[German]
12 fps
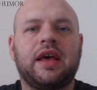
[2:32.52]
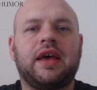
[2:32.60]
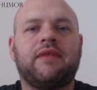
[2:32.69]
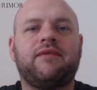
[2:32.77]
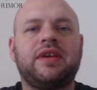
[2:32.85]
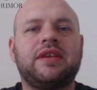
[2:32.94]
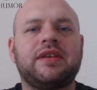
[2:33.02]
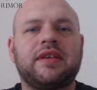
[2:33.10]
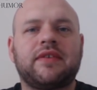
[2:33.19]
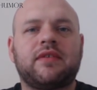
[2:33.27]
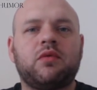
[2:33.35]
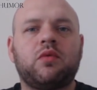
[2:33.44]
Wichtig
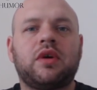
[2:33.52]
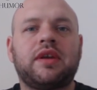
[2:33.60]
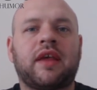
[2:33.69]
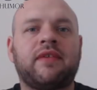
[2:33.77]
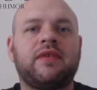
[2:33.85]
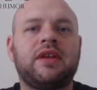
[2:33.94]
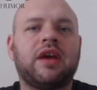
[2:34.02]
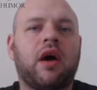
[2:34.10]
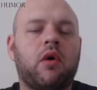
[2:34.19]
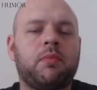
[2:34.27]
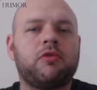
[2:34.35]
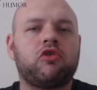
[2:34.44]
ist nur, dass wir die
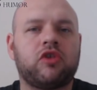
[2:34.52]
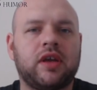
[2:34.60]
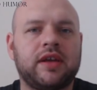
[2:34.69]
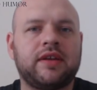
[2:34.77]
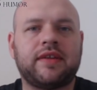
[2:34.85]
auch bestehen,